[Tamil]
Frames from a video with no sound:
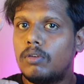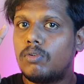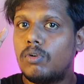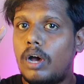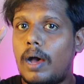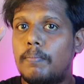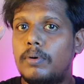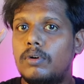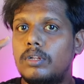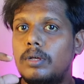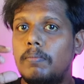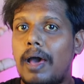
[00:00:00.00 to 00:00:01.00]
ஸோ அப்போ
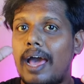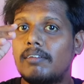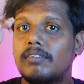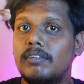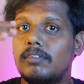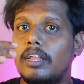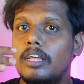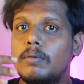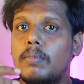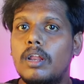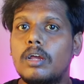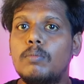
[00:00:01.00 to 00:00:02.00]
வந்து பேக் சைஸ்
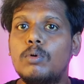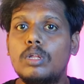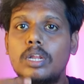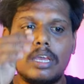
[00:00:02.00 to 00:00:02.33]
அதிகமாக இருக்கும்போது